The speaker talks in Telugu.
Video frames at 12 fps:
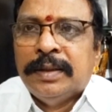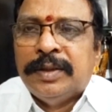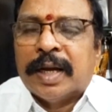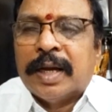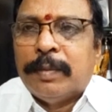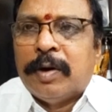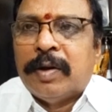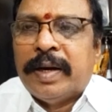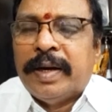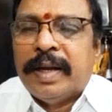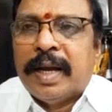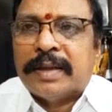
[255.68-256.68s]
జగన్మోహన్
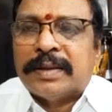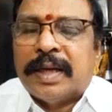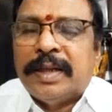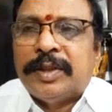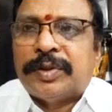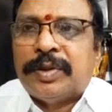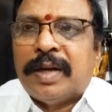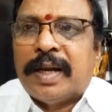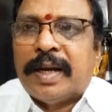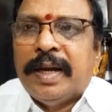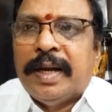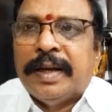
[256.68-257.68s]
రెడ్డి గారు
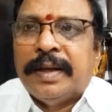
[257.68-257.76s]
సాధిస్తున్నారే